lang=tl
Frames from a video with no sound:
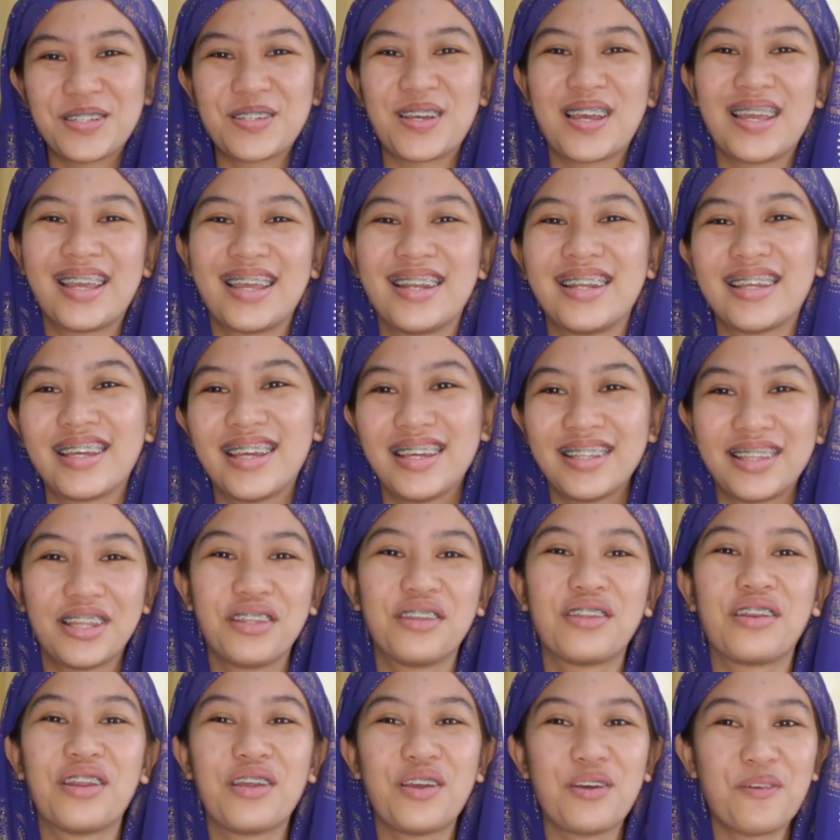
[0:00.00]
So ayan, nakita
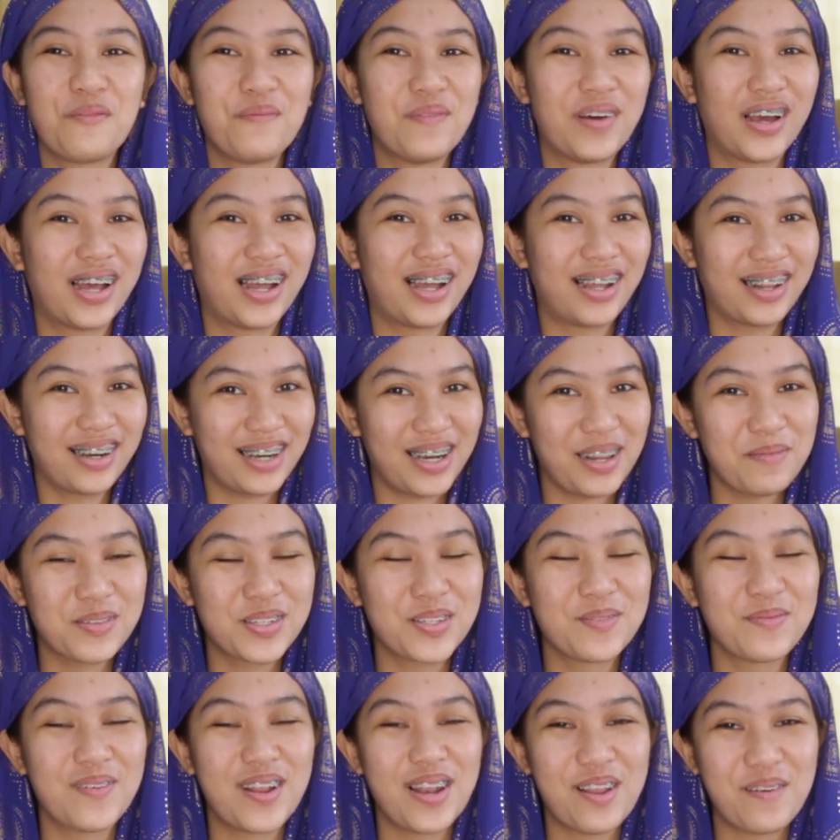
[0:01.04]
nyo na yung mga
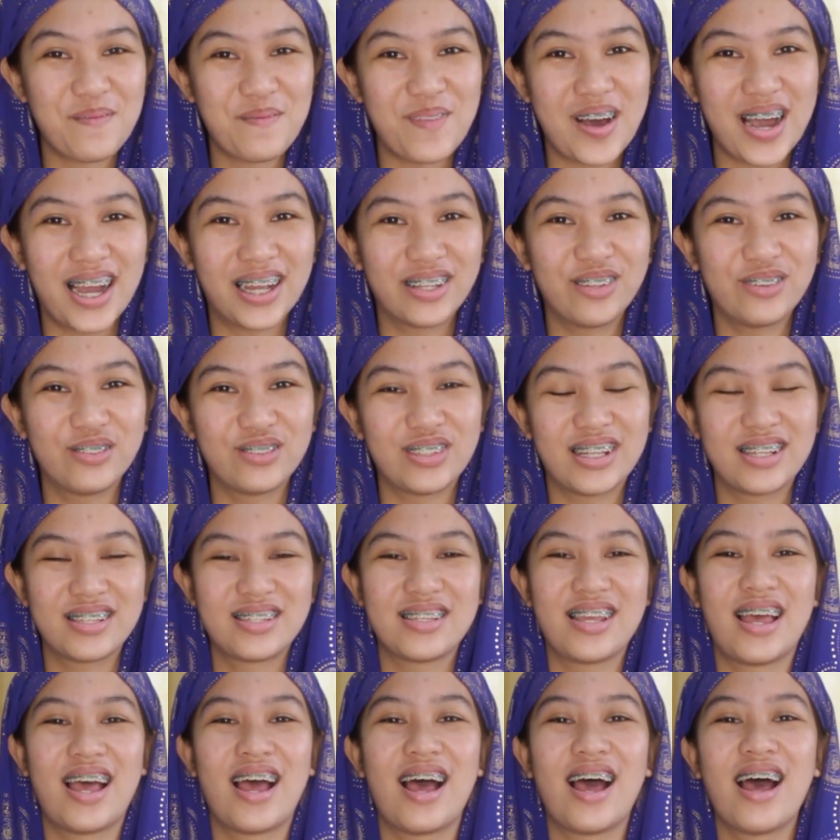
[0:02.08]
clips. Malamang yung
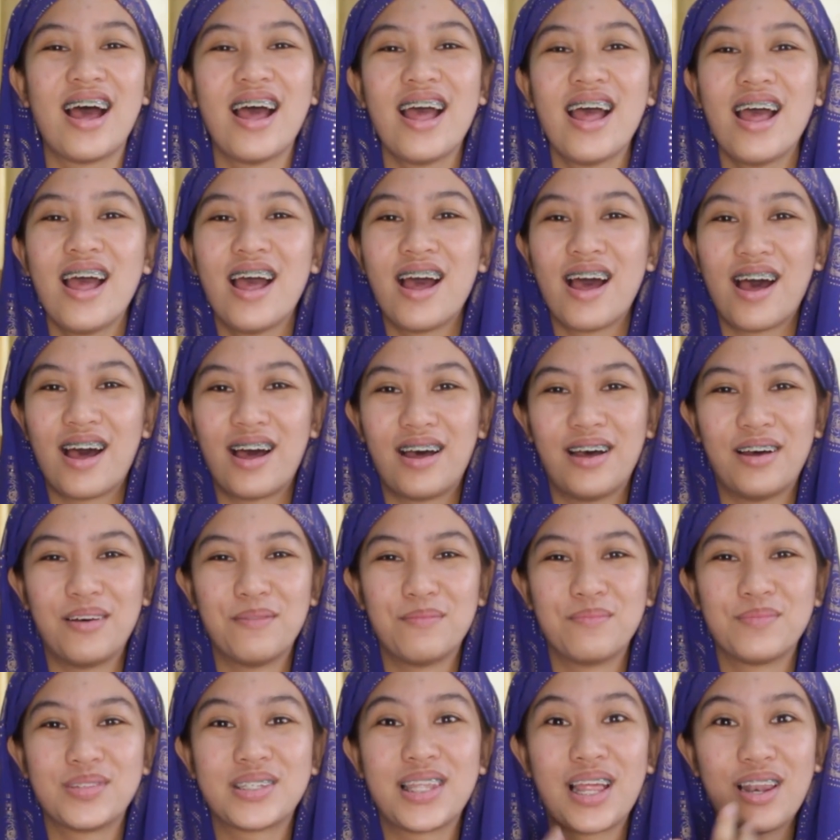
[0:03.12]
nasa
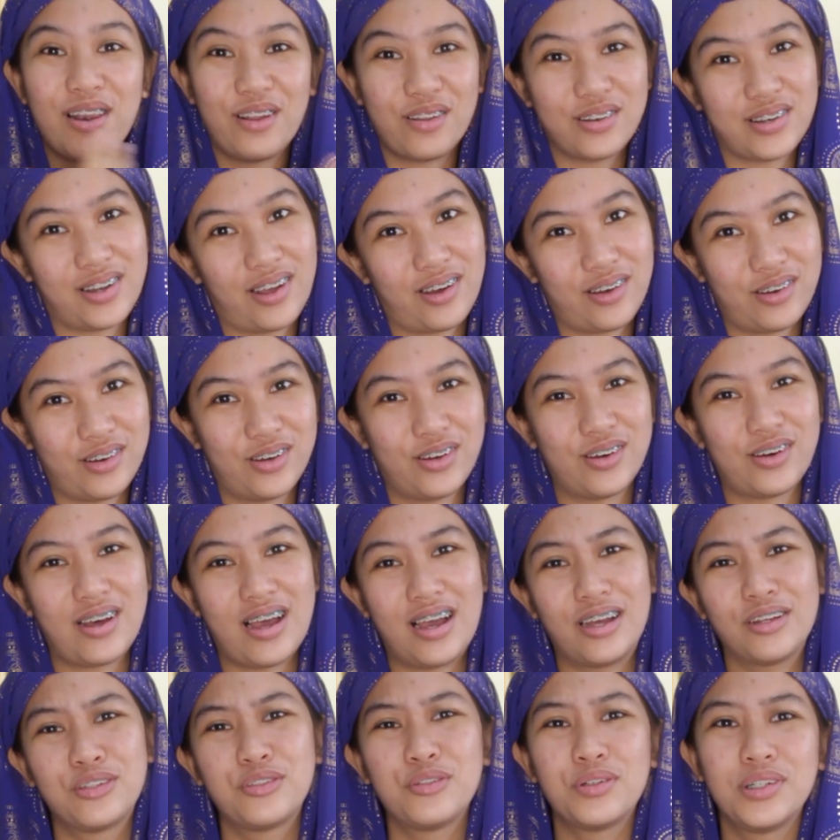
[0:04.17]
um, salon ako.
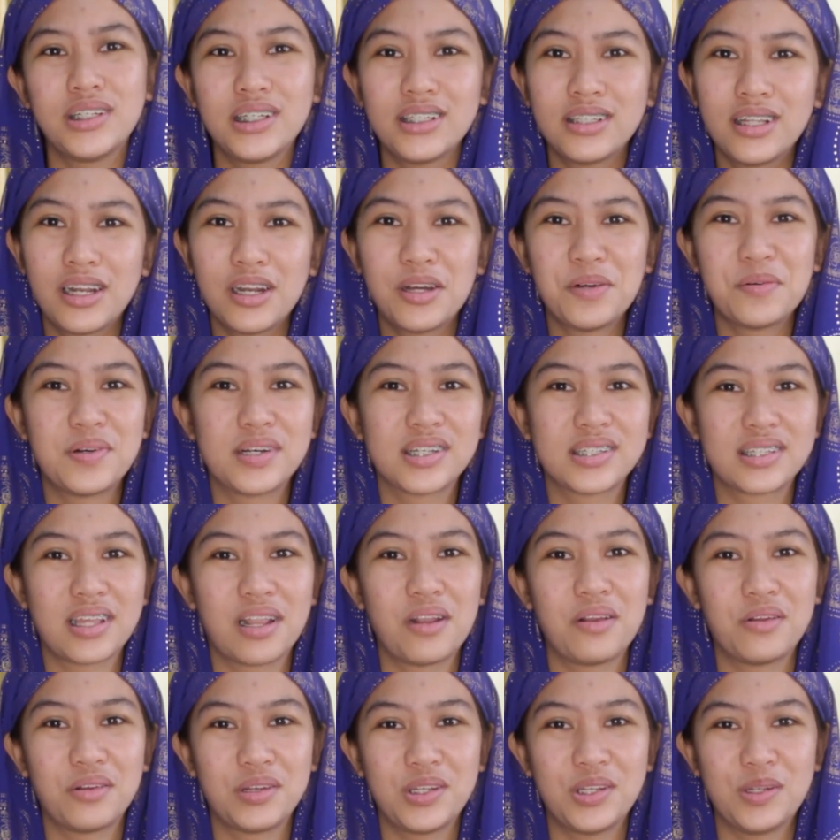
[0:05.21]
Actually, dalawang
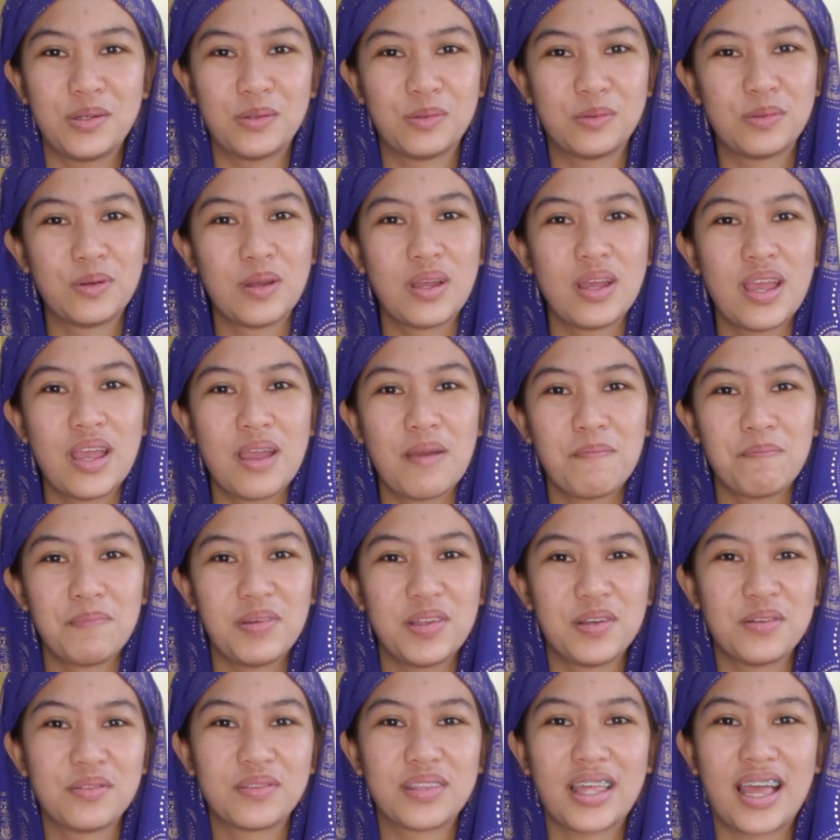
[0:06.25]
salon yung
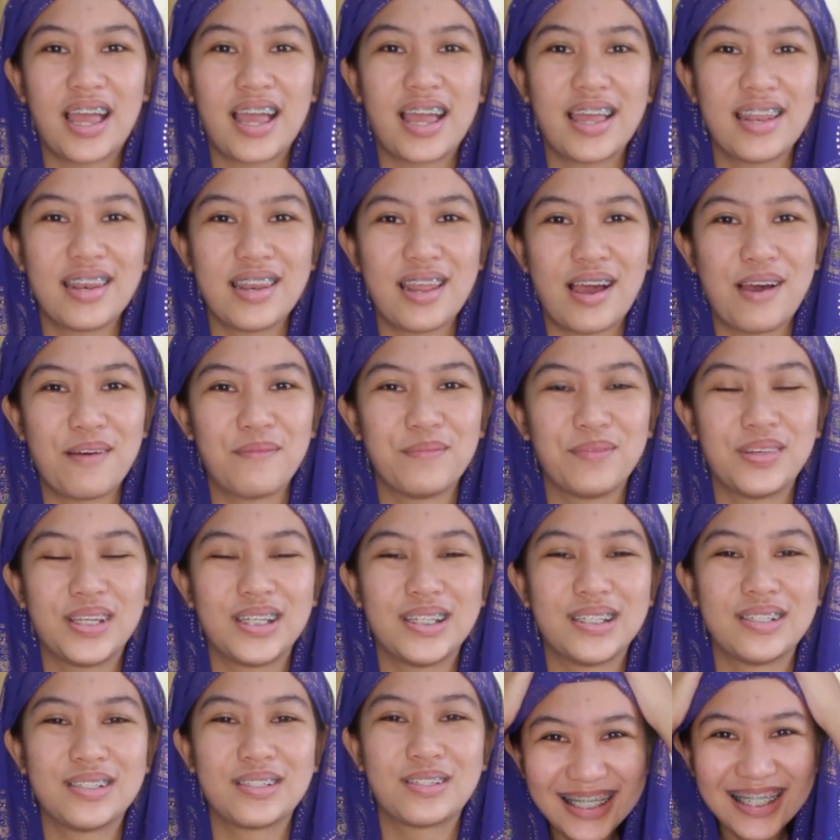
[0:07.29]
pinuntahan
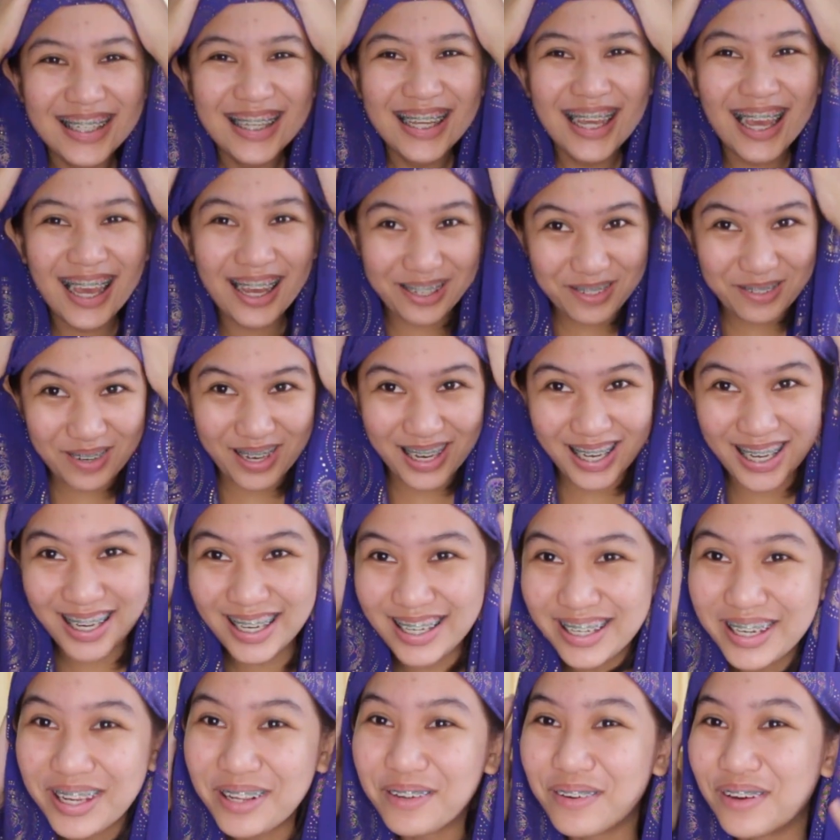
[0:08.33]
namin. Actually,
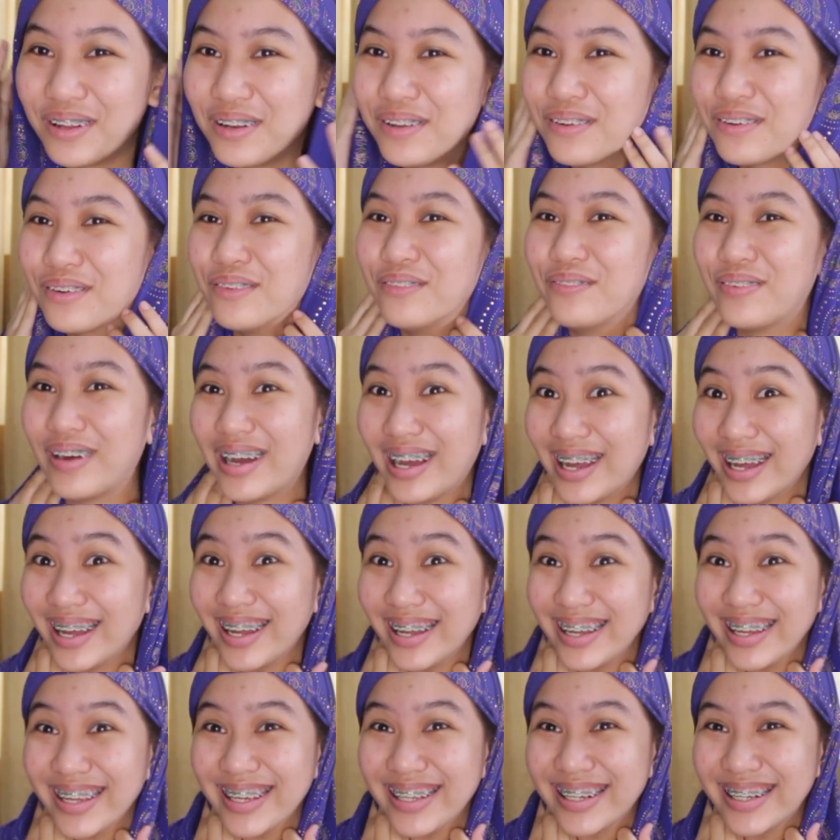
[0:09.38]
hindi ko alam kung paano.
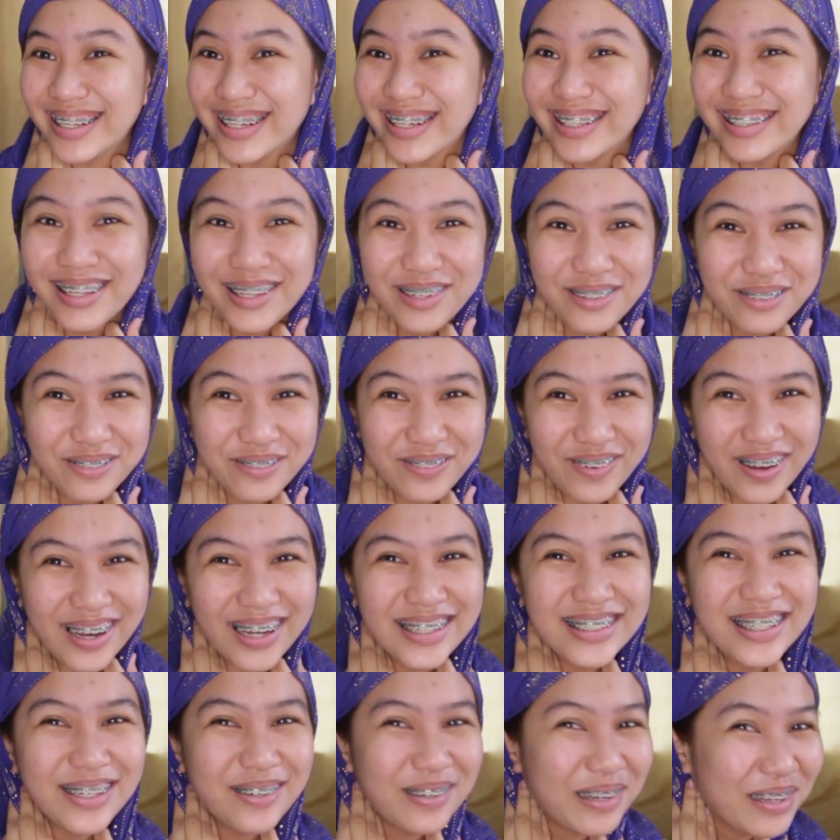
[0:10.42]
Ah, ba?
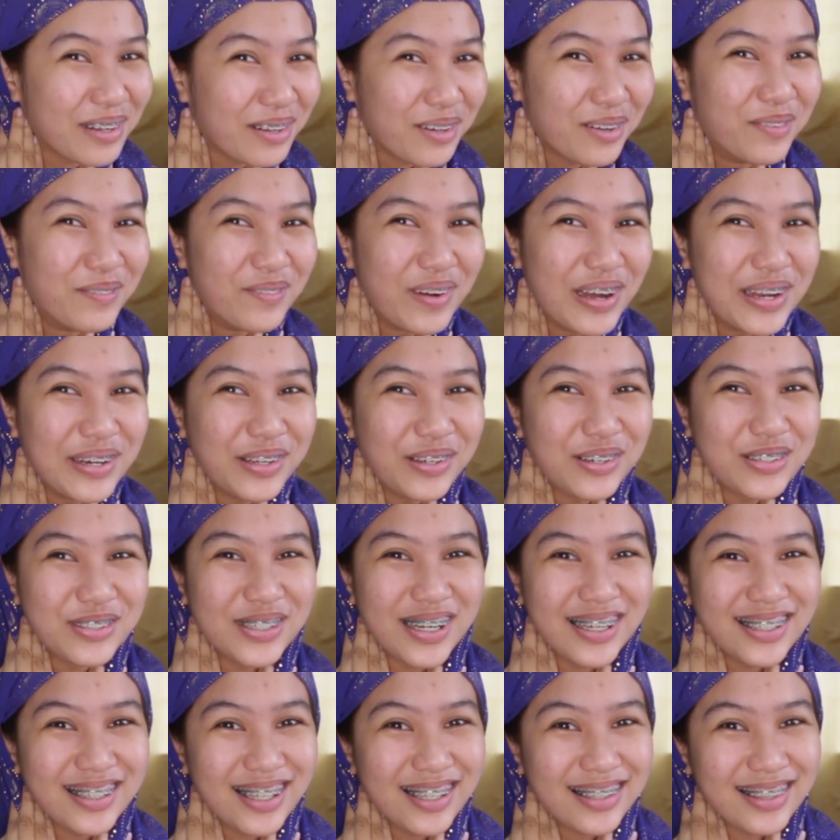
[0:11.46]
Hindi ko alam kung paano ko
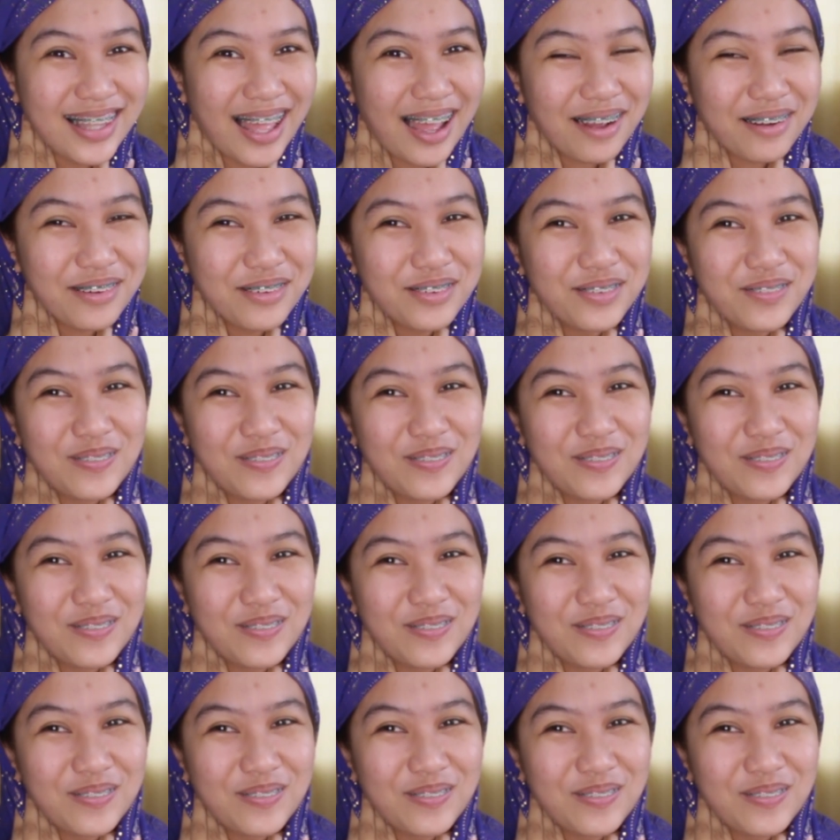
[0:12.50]
siya itatago.